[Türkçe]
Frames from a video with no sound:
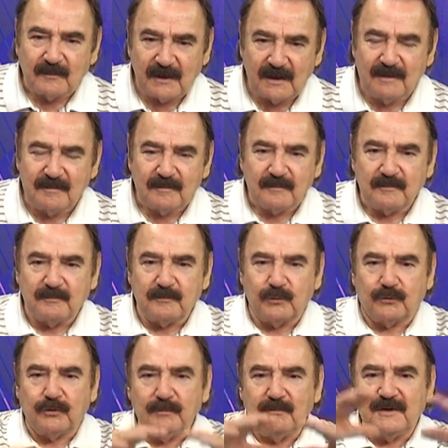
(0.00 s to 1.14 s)
Bilim
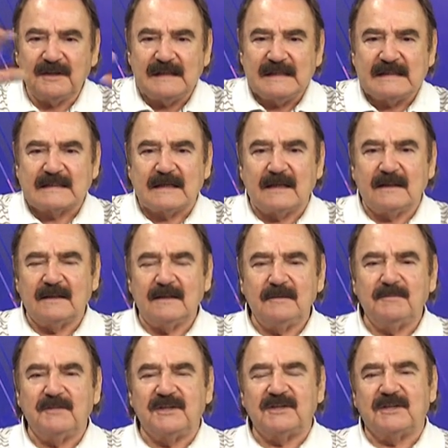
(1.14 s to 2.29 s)
bütün bir
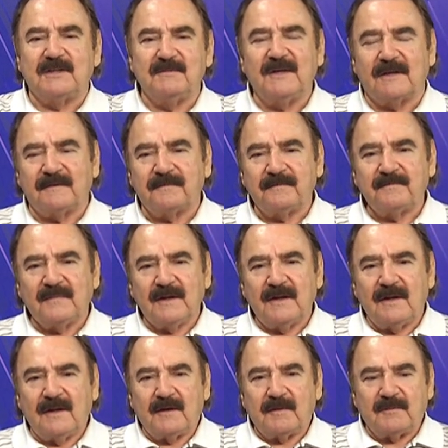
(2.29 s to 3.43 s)
insanlığın birikimi.
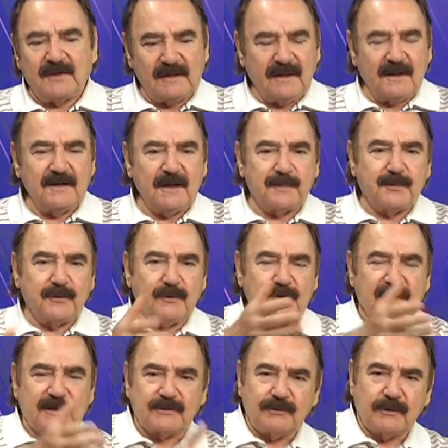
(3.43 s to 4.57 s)
Birileri yapıyor,
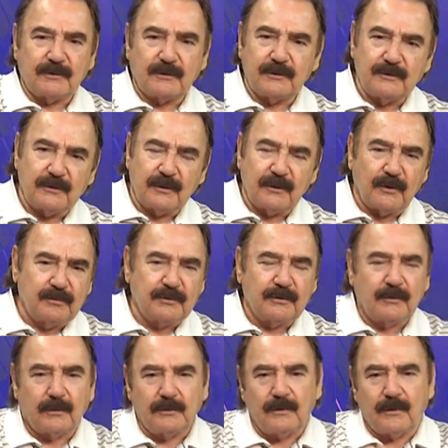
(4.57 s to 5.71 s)
yazıyor, koyuyor, öbürü
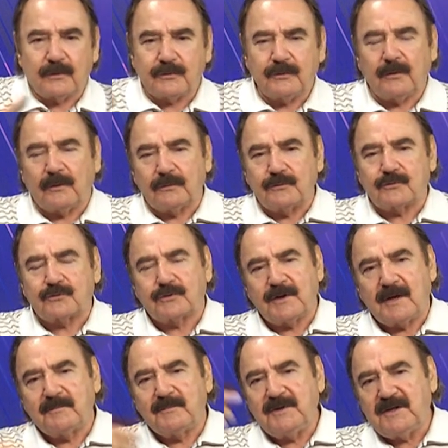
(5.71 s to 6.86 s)
onu okuyor, onun
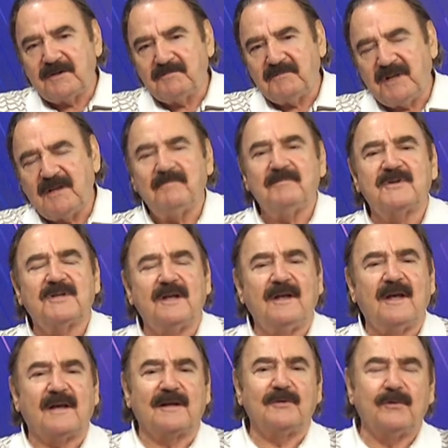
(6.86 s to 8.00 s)
üstüne bir milim bir şey
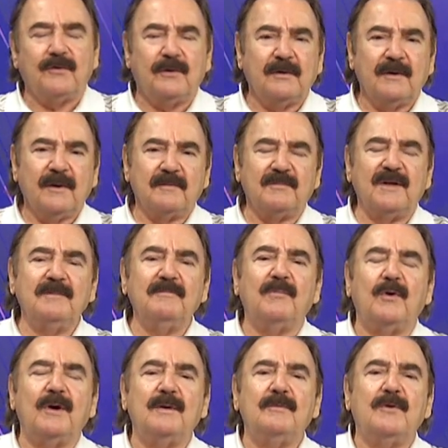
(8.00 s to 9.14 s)
ekliyor. Bilim
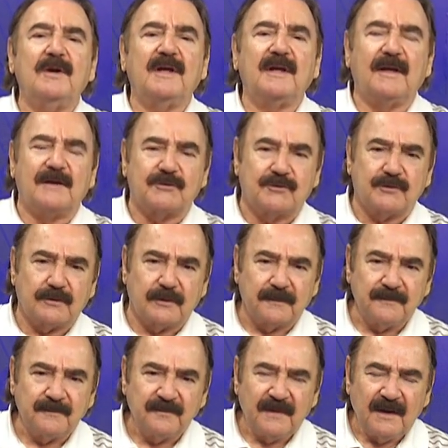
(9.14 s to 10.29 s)
böyle böyle gelişiyor.
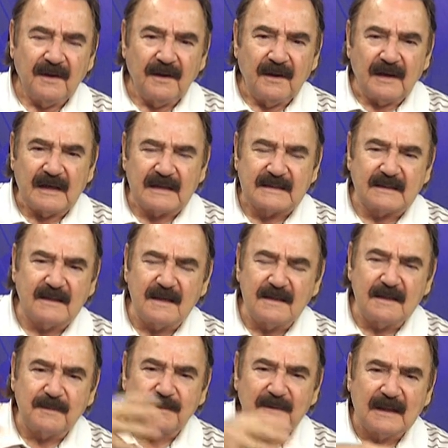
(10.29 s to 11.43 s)
Eskiden
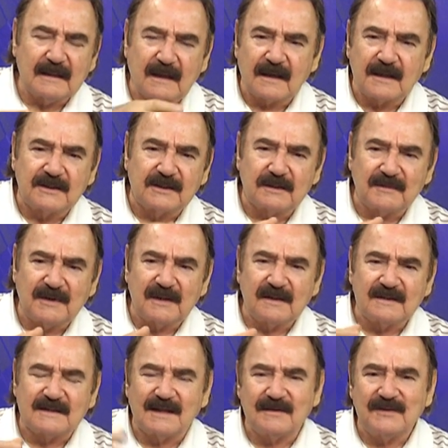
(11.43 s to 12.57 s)
yapılan araştırmaların
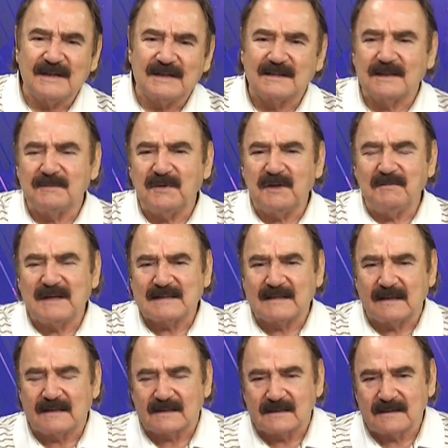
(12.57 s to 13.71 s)
seviyesini
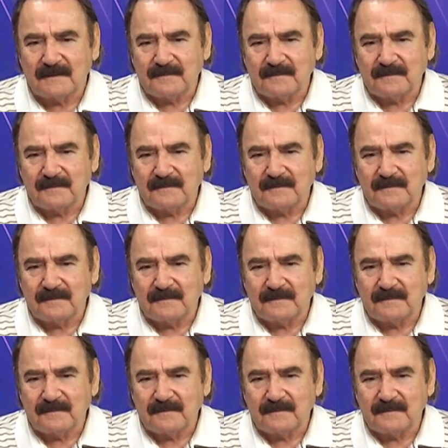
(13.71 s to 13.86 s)
bilmeseniz,